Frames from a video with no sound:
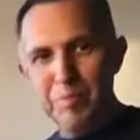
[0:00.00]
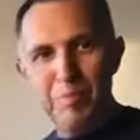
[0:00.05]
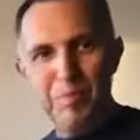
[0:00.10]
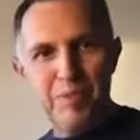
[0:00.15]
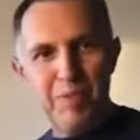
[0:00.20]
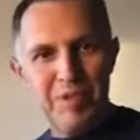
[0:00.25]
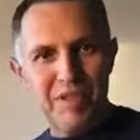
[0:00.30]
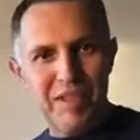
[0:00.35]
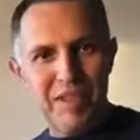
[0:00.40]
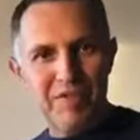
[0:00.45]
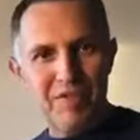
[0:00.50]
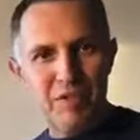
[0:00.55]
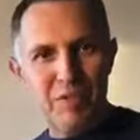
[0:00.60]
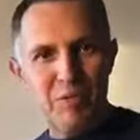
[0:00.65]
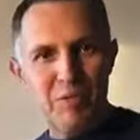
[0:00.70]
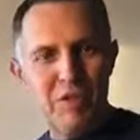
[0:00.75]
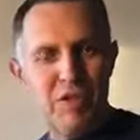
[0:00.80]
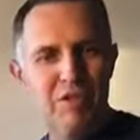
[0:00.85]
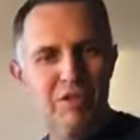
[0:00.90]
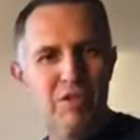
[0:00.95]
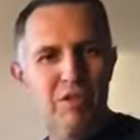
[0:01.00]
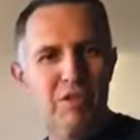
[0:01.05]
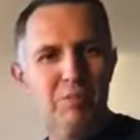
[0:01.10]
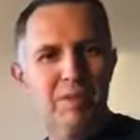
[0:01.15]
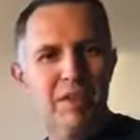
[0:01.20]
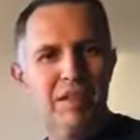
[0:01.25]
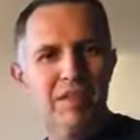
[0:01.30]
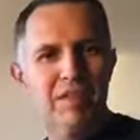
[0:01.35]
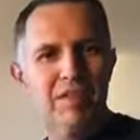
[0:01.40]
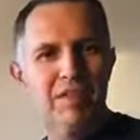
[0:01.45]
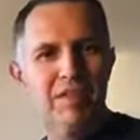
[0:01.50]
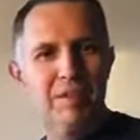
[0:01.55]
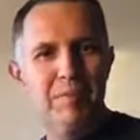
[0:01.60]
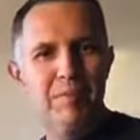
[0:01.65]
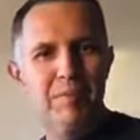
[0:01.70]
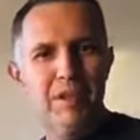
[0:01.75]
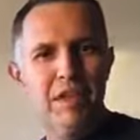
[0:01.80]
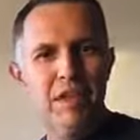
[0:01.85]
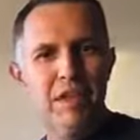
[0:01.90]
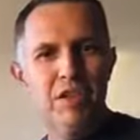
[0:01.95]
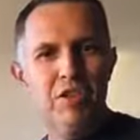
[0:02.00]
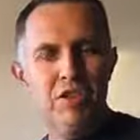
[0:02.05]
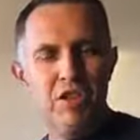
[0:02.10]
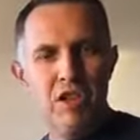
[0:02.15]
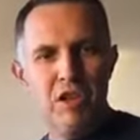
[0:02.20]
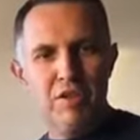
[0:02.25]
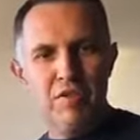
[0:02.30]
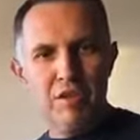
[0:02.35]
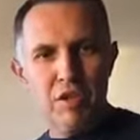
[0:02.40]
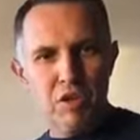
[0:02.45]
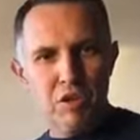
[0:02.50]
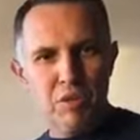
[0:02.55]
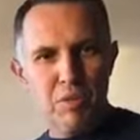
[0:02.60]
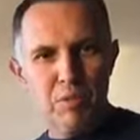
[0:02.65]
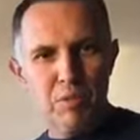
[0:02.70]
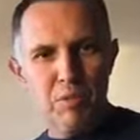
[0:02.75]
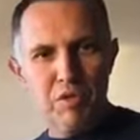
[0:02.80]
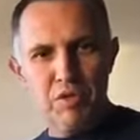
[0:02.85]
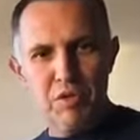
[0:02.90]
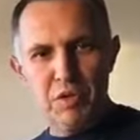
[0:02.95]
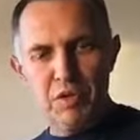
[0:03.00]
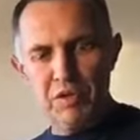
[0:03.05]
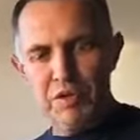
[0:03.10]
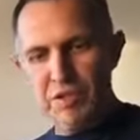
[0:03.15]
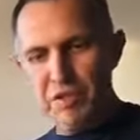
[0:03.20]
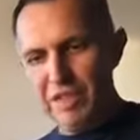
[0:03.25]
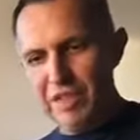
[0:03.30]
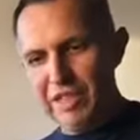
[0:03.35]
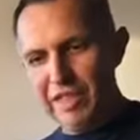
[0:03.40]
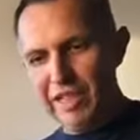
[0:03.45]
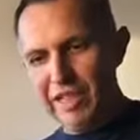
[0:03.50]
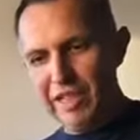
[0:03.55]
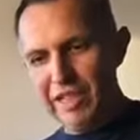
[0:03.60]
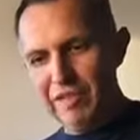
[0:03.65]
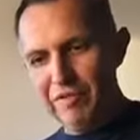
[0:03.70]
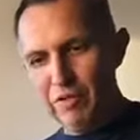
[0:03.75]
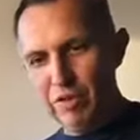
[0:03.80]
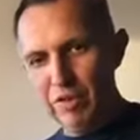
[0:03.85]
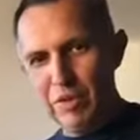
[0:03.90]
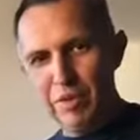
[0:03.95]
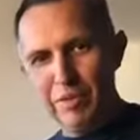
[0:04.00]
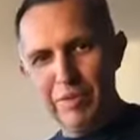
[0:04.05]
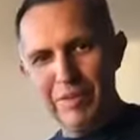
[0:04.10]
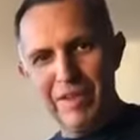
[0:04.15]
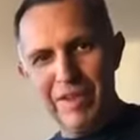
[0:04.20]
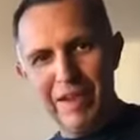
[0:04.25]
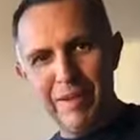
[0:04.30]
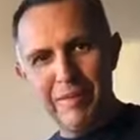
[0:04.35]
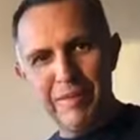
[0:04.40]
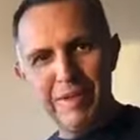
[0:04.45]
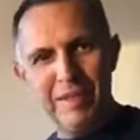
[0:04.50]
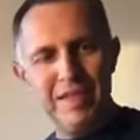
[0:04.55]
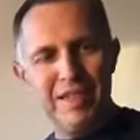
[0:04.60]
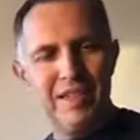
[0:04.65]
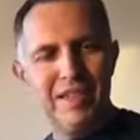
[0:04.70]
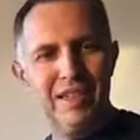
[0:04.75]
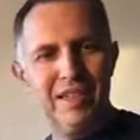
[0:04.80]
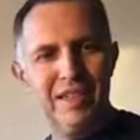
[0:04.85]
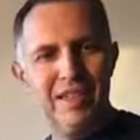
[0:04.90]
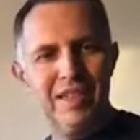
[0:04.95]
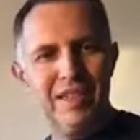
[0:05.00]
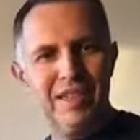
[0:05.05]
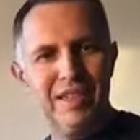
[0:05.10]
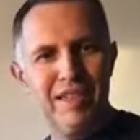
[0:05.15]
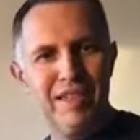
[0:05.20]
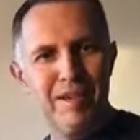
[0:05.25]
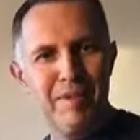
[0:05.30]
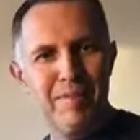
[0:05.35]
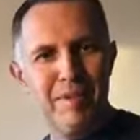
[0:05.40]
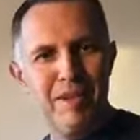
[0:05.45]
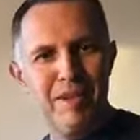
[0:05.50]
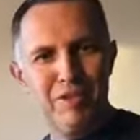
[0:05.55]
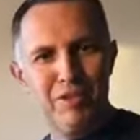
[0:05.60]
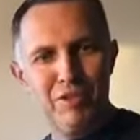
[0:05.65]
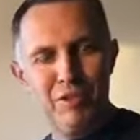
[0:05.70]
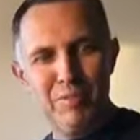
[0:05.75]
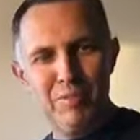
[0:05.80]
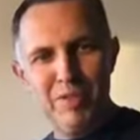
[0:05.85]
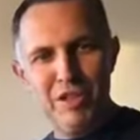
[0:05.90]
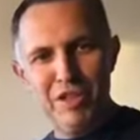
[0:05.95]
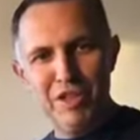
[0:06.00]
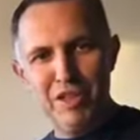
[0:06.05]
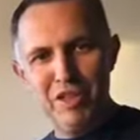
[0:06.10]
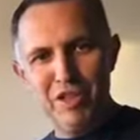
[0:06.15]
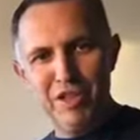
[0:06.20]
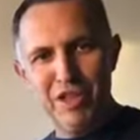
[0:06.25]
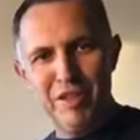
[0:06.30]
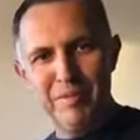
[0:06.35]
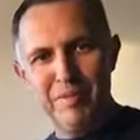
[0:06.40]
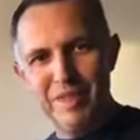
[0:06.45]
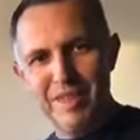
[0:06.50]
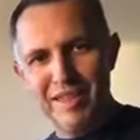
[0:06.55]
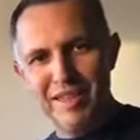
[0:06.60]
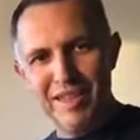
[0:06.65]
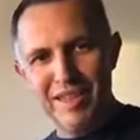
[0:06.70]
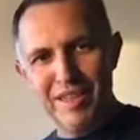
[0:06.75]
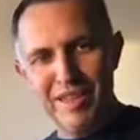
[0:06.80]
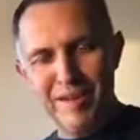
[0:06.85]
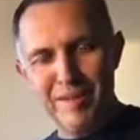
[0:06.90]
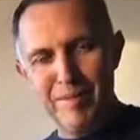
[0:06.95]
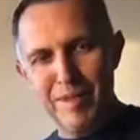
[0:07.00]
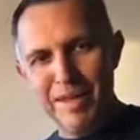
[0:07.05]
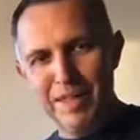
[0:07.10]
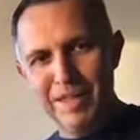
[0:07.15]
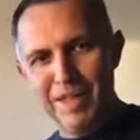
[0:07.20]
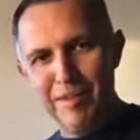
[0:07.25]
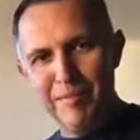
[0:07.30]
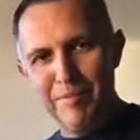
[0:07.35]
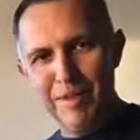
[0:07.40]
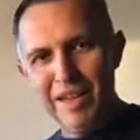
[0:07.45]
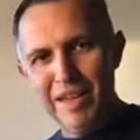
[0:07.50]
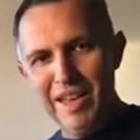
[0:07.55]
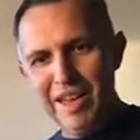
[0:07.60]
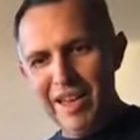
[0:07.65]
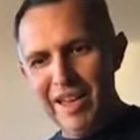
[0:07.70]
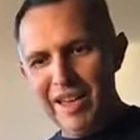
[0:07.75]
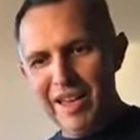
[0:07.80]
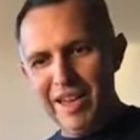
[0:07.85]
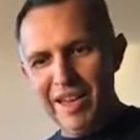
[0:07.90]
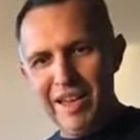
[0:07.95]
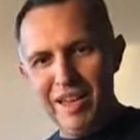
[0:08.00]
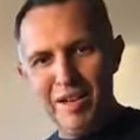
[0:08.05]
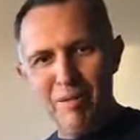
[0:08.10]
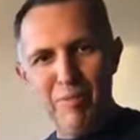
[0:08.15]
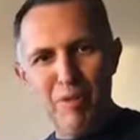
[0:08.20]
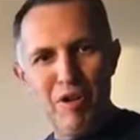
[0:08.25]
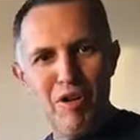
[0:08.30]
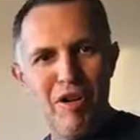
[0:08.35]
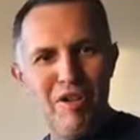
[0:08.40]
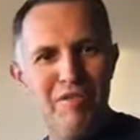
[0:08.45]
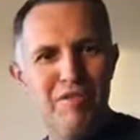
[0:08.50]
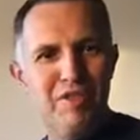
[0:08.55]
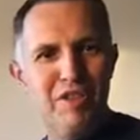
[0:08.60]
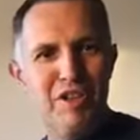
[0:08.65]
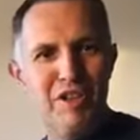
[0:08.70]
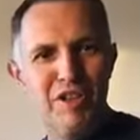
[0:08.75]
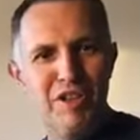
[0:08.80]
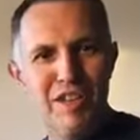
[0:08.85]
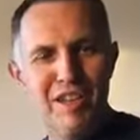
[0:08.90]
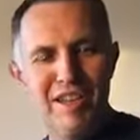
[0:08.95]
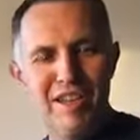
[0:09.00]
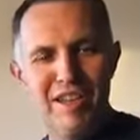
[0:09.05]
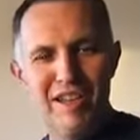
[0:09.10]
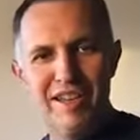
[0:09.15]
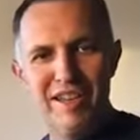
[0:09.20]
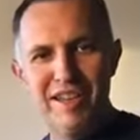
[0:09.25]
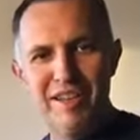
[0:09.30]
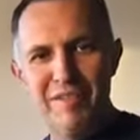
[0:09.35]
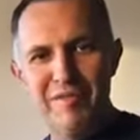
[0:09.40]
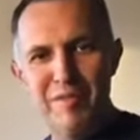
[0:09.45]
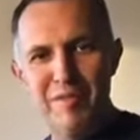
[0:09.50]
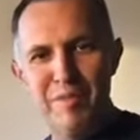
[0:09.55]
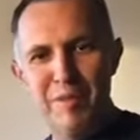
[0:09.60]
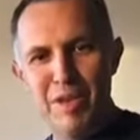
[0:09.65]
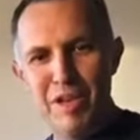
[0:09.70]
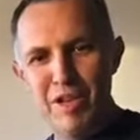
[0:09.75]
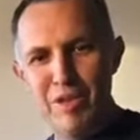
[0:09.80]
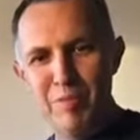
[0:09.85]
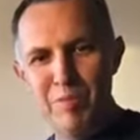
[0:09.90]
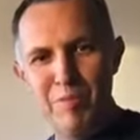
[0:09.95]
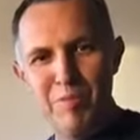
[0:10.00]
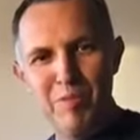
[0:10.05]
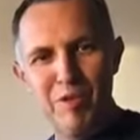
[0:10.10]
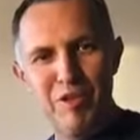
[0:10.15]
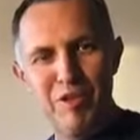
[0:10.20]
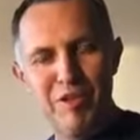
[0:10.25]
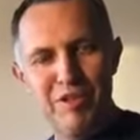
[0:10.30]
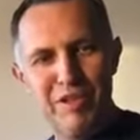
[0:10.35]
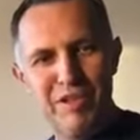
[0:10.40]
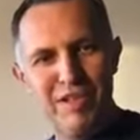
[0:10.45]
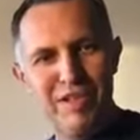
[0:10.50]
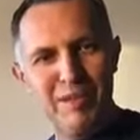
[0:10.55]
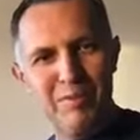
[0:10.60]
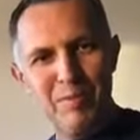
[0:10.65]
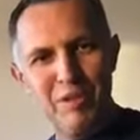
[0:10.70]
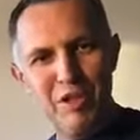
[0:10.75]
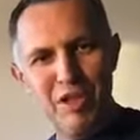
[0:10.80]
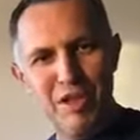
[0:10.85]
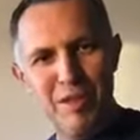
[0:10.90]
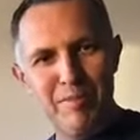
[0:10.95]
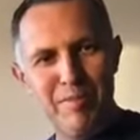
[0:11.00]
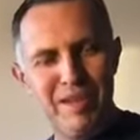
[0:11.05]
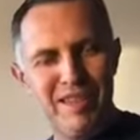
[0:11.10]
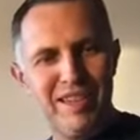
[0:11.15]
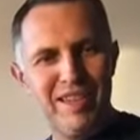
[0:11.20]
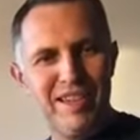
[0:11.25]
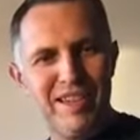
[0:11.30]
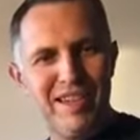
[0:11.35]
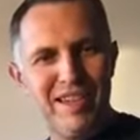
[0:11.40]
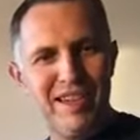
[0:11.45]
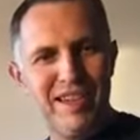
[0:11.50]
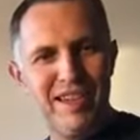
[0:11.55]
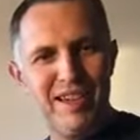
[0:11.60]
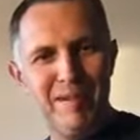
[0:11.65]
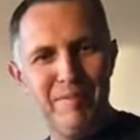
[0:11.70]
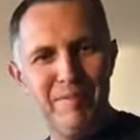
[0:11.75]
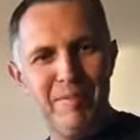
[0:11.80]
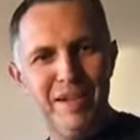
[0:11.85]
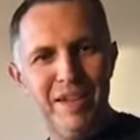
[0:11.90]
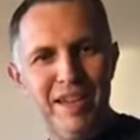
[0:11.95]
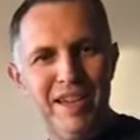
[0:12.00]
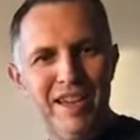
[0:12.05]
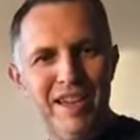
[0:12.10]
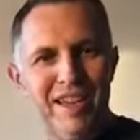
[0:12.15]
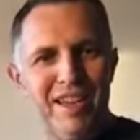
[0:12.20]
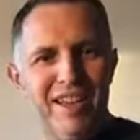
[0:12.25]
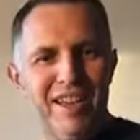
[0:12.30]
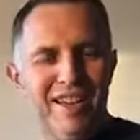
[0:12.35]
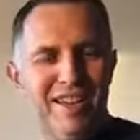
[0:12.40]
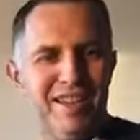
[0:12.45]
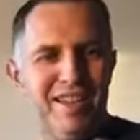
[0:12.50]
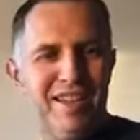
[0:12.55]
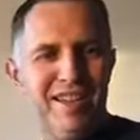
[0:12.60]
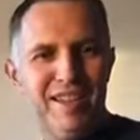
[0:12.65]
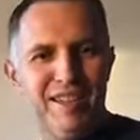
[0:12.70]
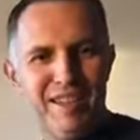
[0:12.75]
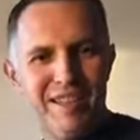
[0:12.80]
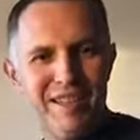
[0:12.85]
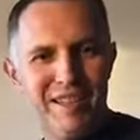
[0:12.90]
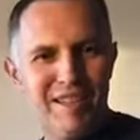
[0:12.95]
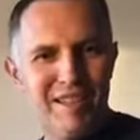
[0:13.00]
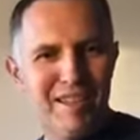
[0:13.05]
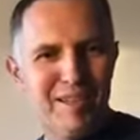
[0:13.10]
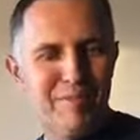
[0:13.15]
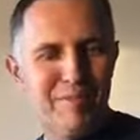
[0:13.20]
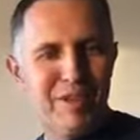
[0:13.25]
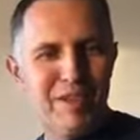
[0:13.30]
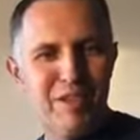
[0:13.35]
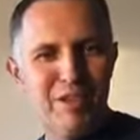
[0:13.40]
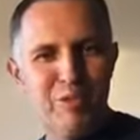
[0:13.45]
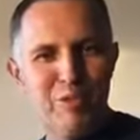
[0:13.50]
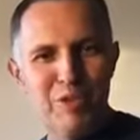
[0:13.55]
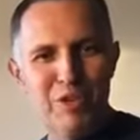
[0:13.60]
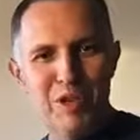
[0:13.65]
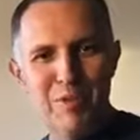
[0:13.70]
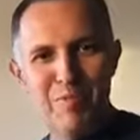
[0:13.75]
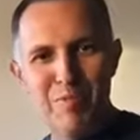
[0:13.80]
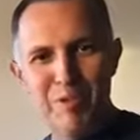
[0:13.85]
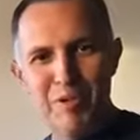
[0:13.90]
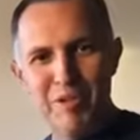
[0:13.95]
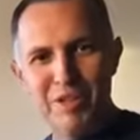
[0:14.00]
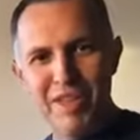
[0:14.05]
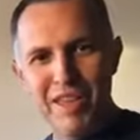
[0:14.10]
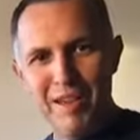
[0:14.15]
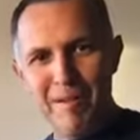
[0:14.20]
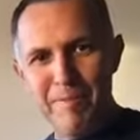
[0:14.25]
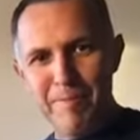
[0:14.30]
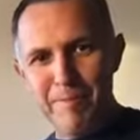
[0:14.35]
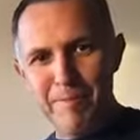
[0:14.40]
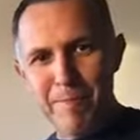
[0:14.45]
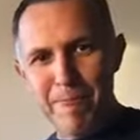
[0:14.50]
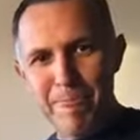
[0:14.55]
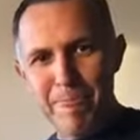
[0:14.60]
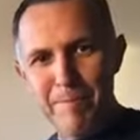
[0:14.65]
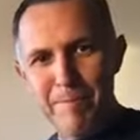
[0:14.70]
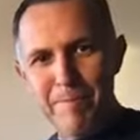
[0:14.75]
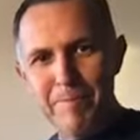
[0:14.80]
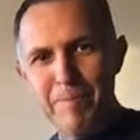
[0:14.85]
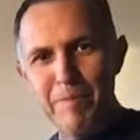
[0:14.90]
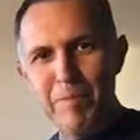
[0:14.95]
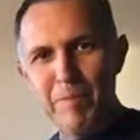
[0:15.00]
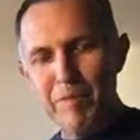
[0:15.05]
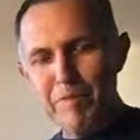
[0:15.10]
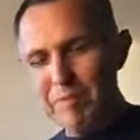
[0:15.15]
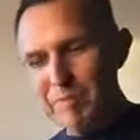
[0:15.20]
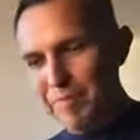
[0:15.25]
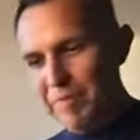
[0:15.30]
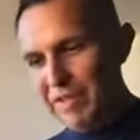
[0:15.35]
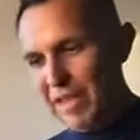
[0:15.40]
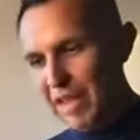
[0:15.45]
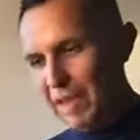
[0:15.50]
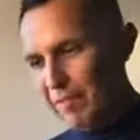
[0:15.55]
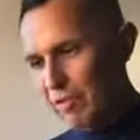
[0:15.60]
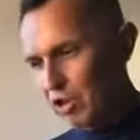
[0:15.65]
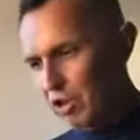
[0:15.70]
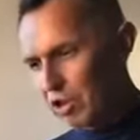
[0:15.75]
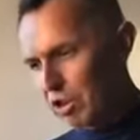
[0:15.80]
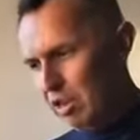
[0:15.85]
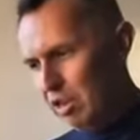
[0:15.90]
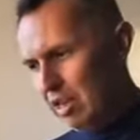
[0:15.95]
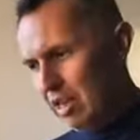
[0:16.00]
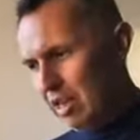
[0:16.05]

postawić przed obiektywem ciekawych rozmówców. Niedawno rozmawiałem z trenerem Antoniem Piechniczkiem, z trenerem Jackiem Gmochem. Wcześniej wymienialiśmy poglądy ze Zbyszkiem Masternakiem E, z Mateuszem Borkiem, bo wydaje mi się, że